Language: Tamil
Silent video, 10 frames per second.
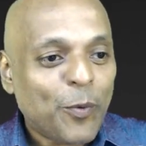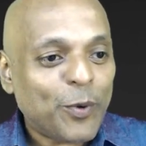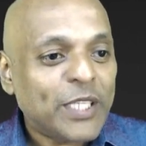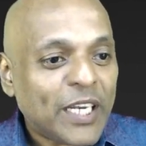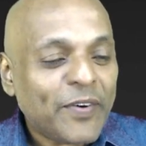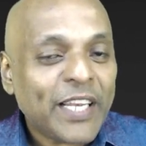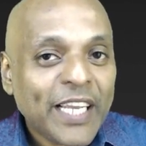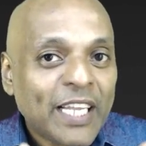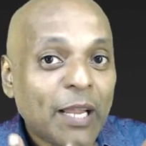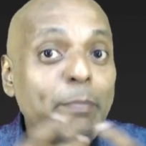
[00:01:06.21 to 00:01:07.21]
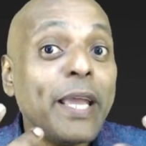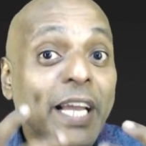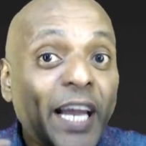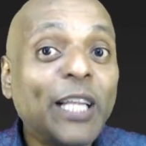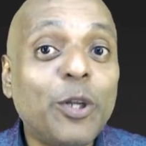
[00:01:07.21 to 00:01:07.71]
ஒரு தடவை நீங்கள்
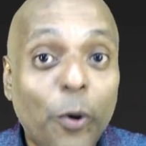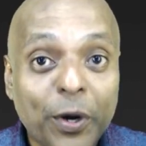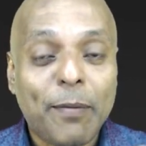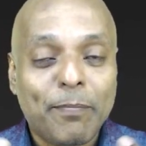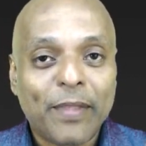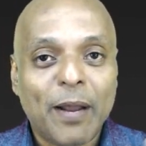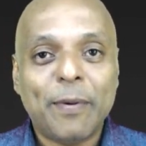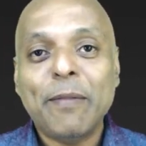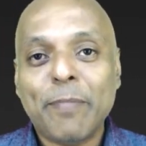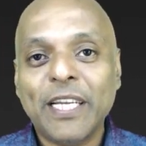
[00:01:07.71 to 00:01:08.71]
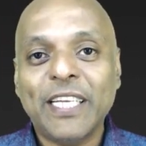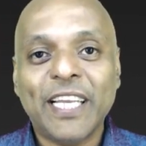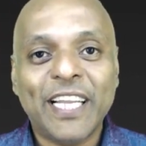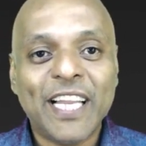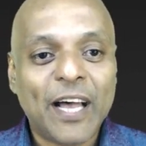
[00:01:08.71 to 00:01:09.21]
நம்பிக்கை துரோகம் அப்படின்னு
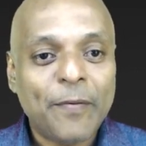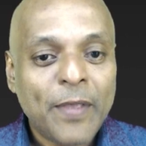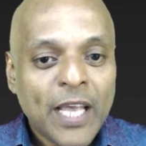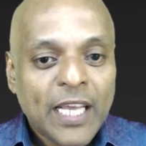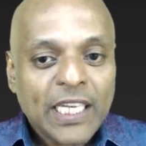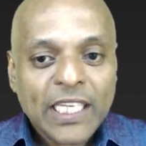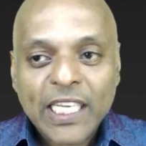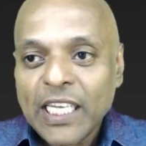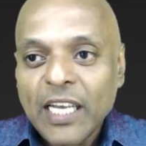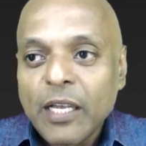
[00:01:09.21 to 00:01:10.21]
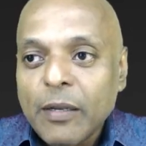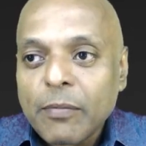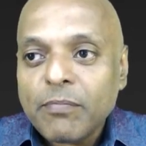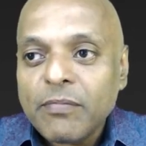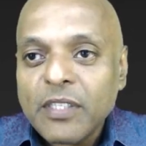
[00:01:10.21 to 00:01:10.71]
பண்ணிட்டீங்கன்னா நீங்கள்